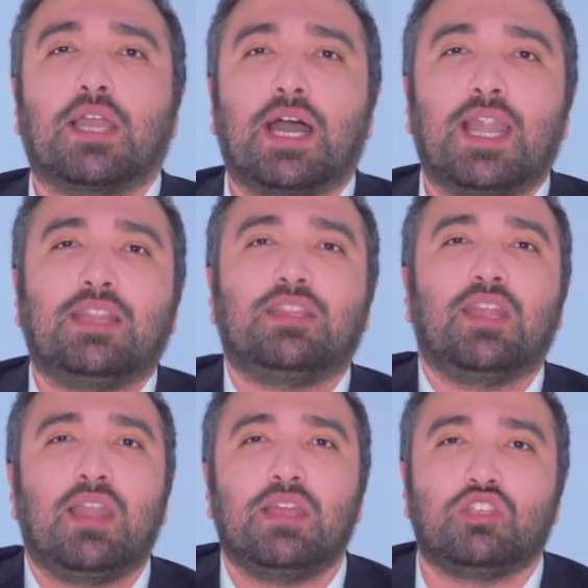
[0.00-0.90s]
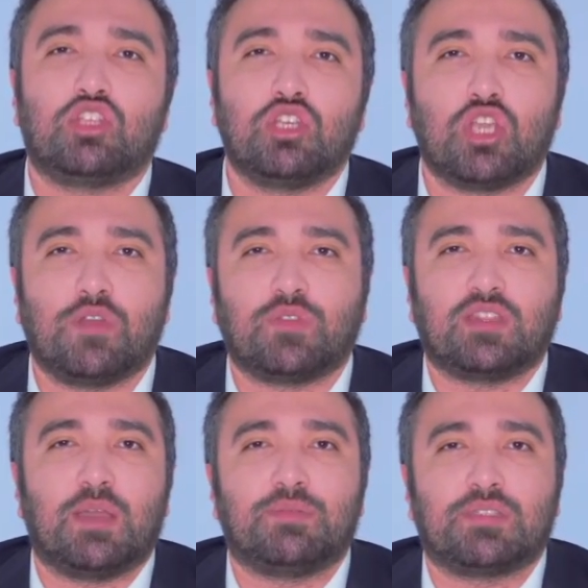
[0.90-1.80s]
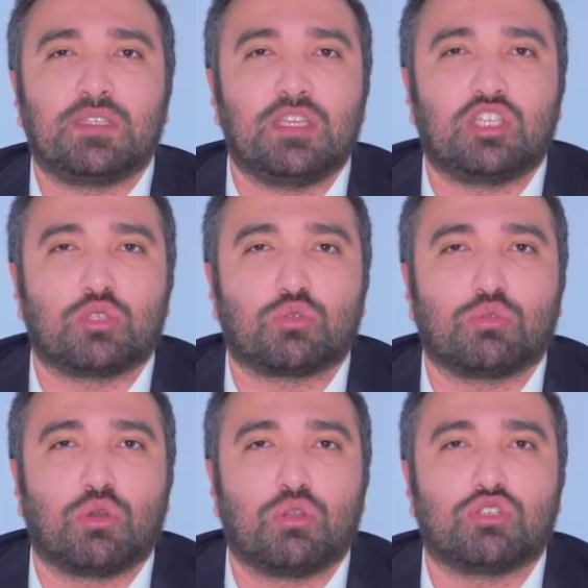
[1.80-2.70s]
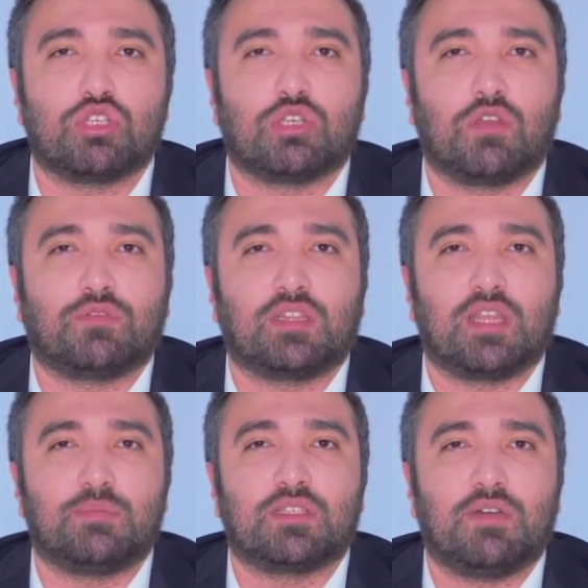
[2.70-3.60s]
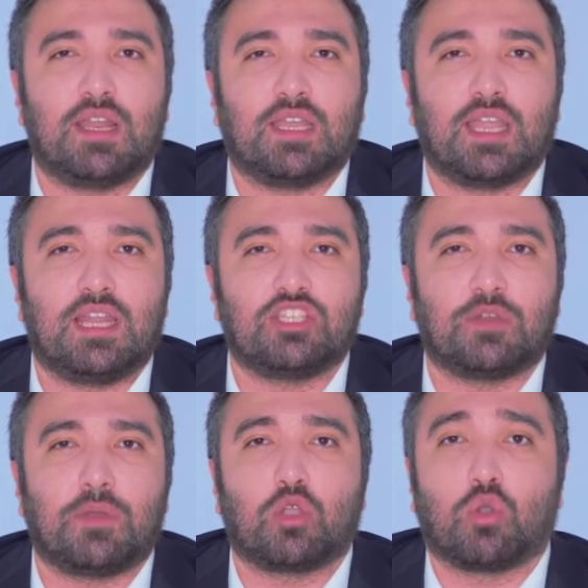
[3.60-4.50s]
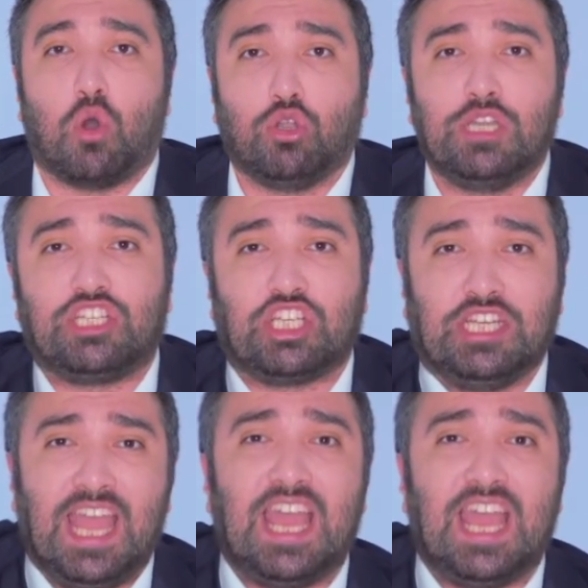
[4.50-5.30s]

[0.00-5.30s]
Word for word: Galadriel'in çiğ köfte tepsisi, içi su dolu çiğ köfte tepsisi var ya gelece bakıyor. Onun içine